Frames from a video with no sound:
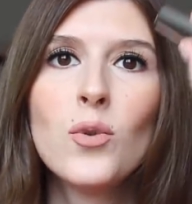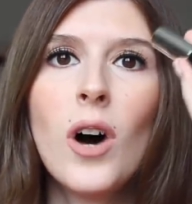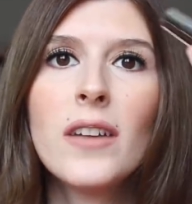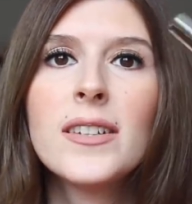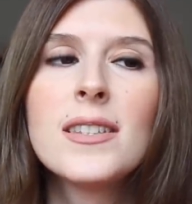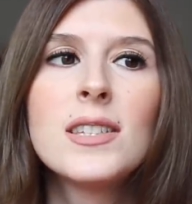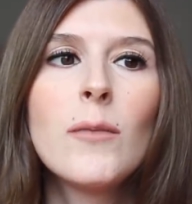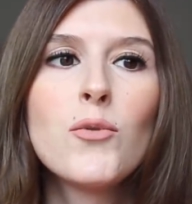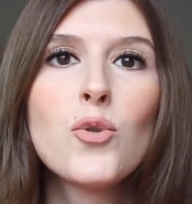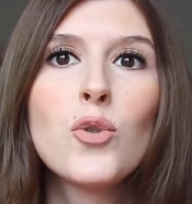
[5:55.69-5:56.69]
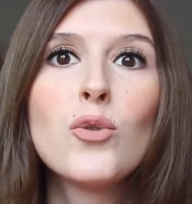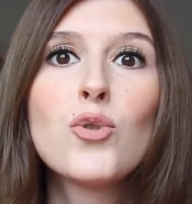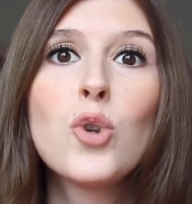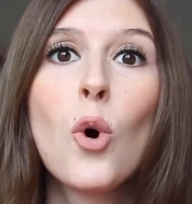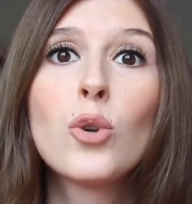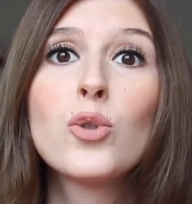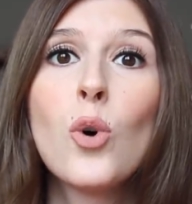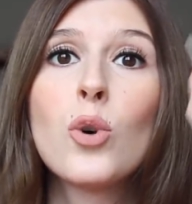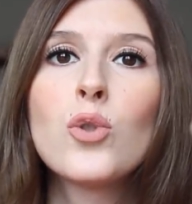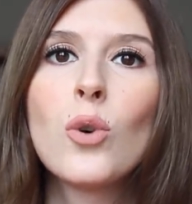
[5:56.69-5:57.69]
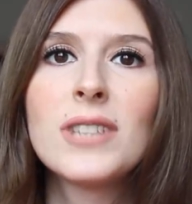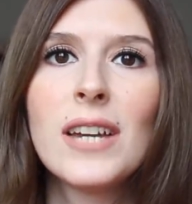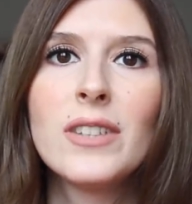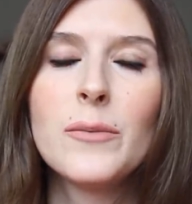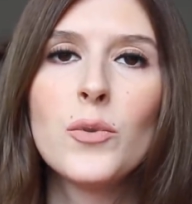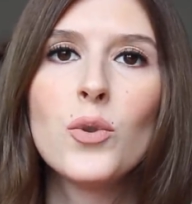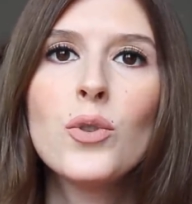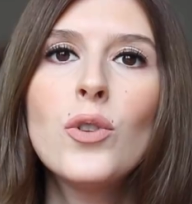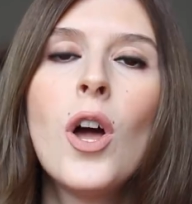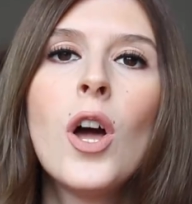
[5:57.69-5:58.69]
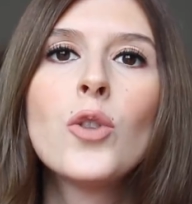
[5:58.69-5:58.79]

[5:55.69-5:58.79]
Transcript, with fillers: Bunu anlatacağım çünkü çok çok çok sevdiğim bir ürün.